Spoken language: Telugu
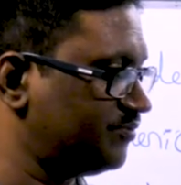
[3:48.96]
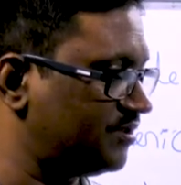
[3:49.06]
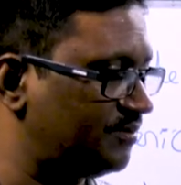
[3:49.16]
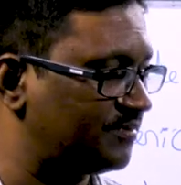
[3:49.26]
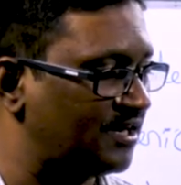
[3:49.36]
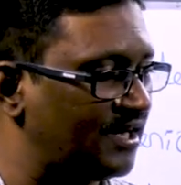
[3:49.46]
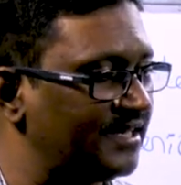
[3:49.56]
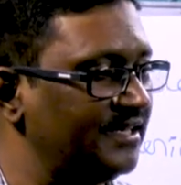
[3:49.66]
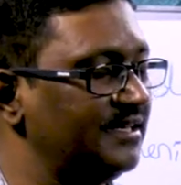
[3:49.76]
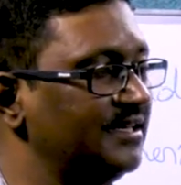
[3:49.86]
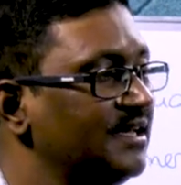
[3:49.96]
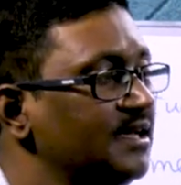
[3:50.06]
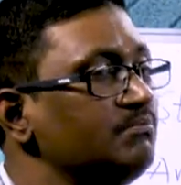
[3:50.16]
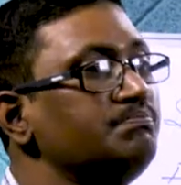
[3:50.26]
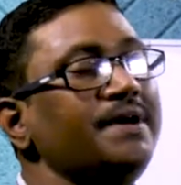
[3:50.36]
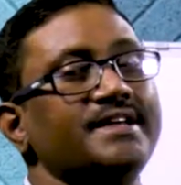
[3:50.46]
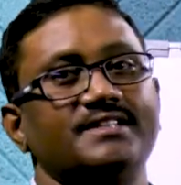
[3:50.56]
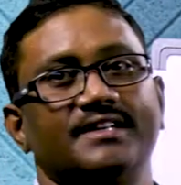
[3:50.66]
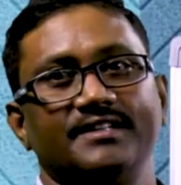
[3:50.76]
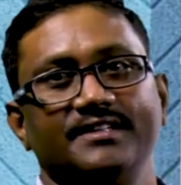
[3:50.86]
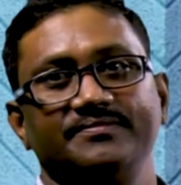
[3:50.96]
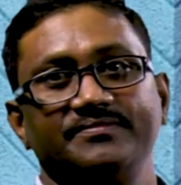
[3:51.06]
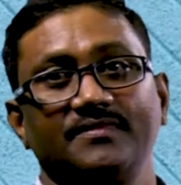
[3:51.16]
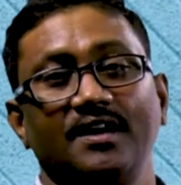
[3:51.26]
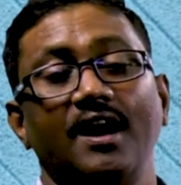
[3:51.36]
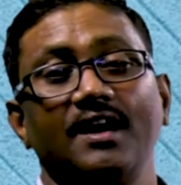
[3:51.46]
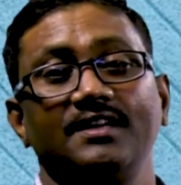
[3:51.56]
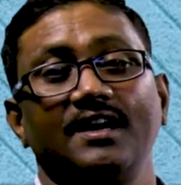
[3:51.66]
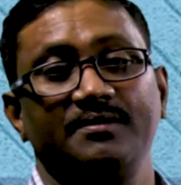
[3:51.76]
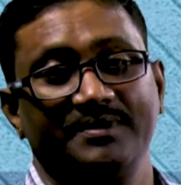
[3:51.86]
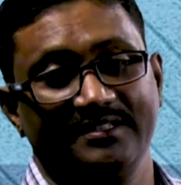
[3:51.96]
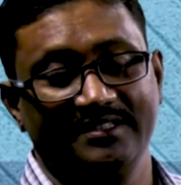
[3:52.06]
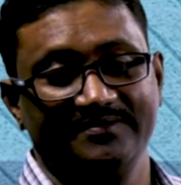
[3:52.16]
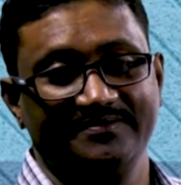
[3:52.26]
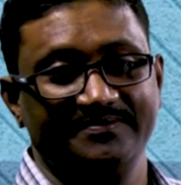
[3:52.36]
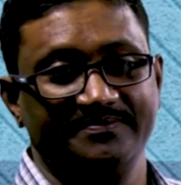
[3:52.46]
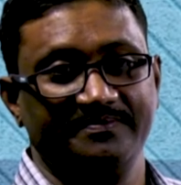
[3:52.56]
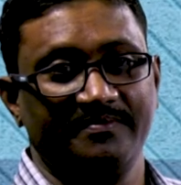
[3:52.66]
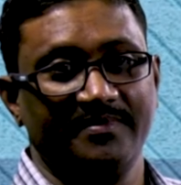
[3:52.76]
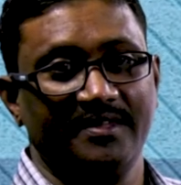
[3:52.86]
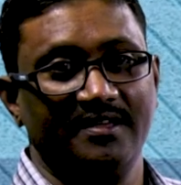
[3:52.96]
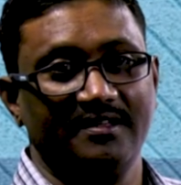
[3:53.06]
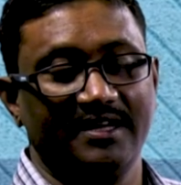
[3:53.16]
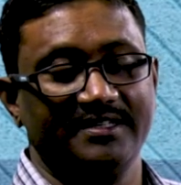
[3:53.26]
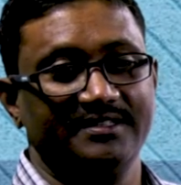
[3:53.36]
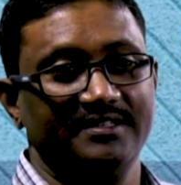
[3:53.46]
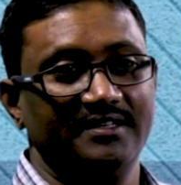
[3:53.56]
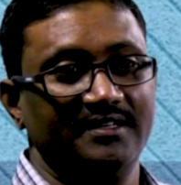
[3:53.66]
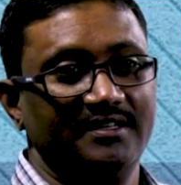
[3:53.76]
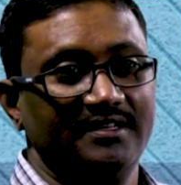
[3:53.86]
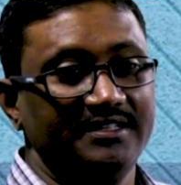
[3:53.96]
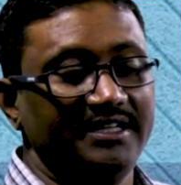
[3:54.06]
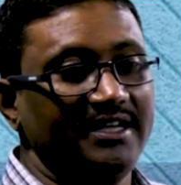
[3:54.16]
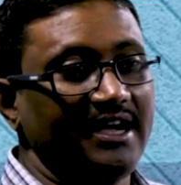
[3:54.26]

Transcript: చెప్తున్నాం కానీ బేస్ ఏంటి ఆధారం ఏంటి రైట్ ఏ